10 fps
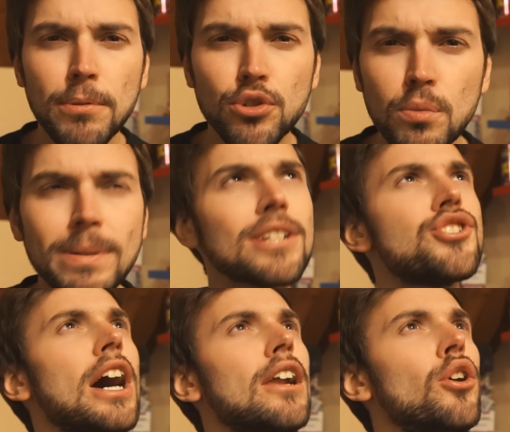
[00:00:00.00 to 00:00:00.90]
tipo super
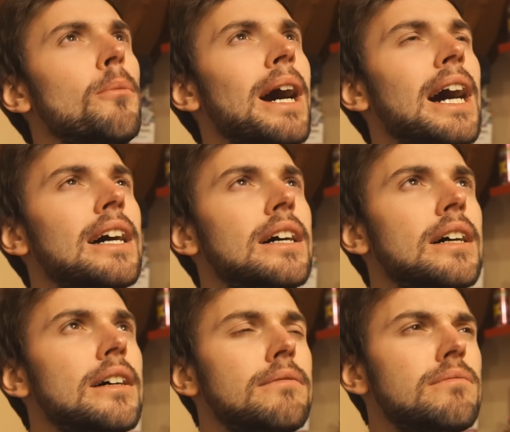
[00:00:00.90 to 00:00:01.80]
giallo,
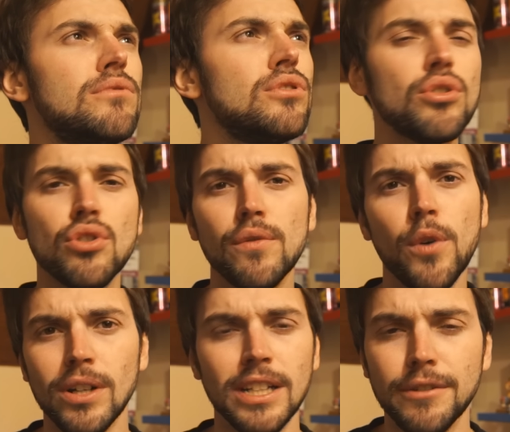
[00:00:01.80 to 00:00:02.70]
ma eh, non ho
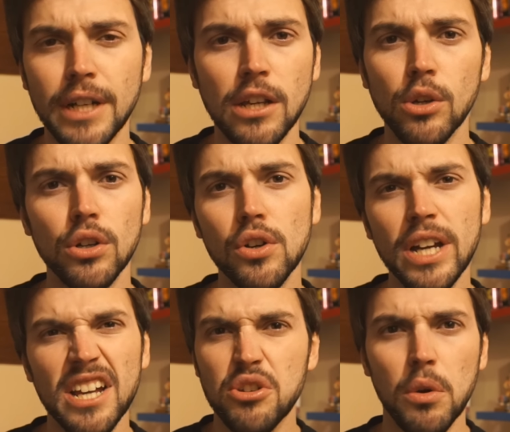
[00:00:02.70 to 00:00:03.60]
voglia di fare color
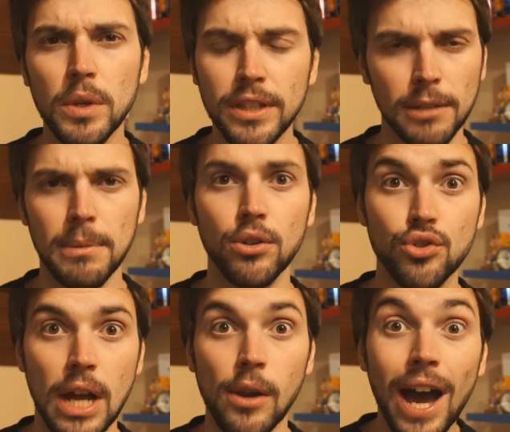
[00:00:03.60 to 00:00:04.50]
correction, quindi rimarrò
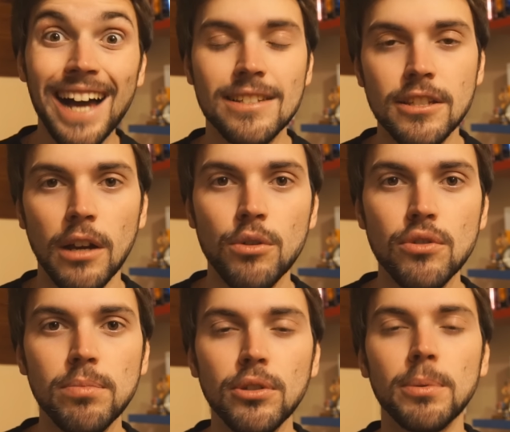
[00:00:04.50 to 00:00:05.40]
giallo. Anzi, a
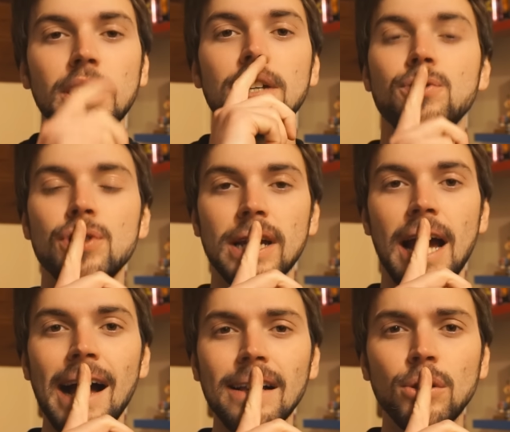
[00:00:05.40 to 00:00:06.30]
questo punto potrei
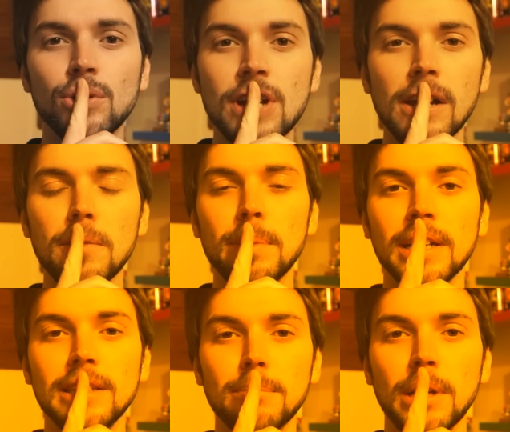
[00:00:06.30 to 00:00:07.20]
aggiungere altro giallo
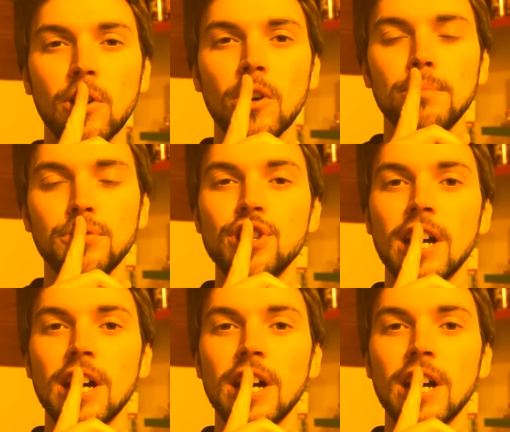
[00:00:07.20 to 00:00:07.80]
per rendermi ancora più